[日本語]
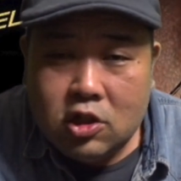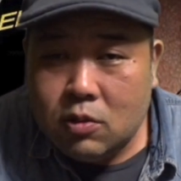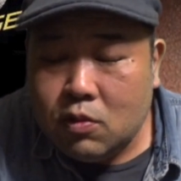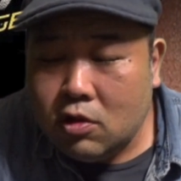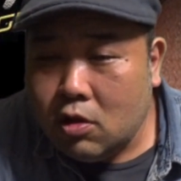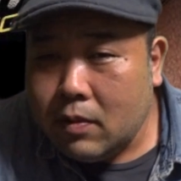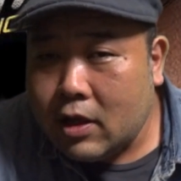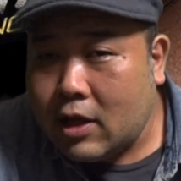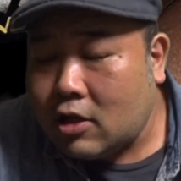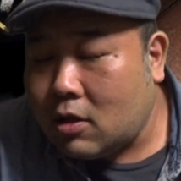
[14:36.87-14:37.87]
自分の目
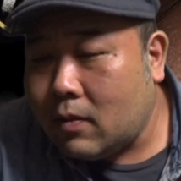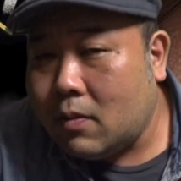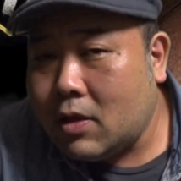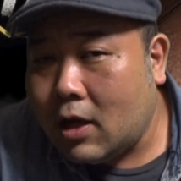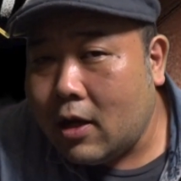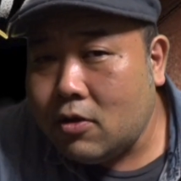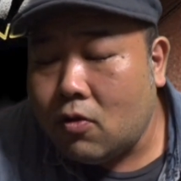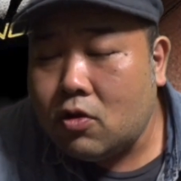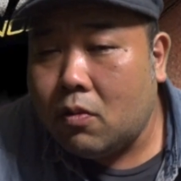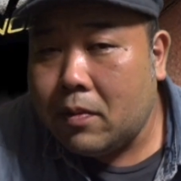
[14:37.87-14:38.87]
で確かめてみたら
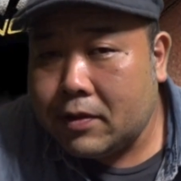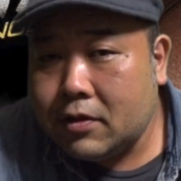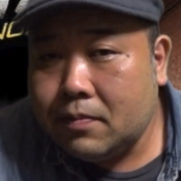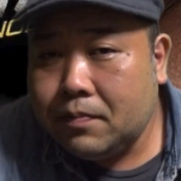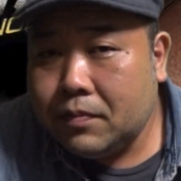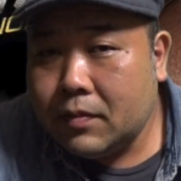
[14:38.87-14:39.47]
良いと思います。